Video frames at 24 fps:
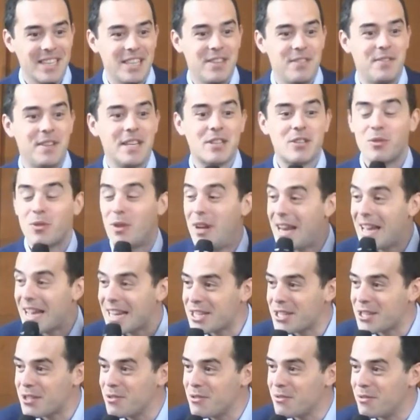Il vient sur
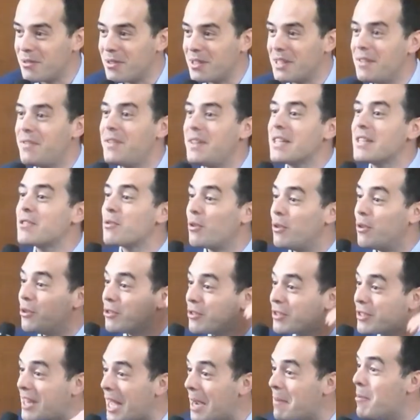l'action. Il vient sur le
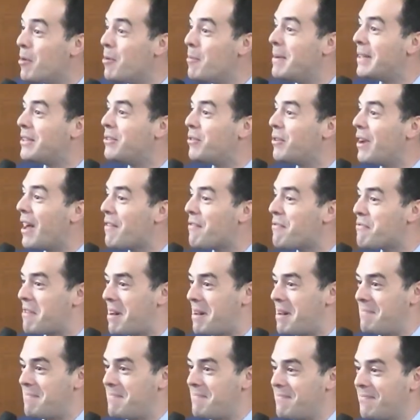thermomètre de la
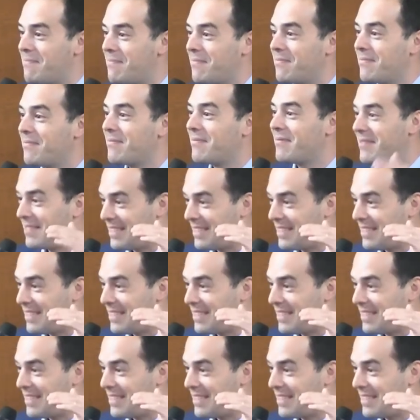foi.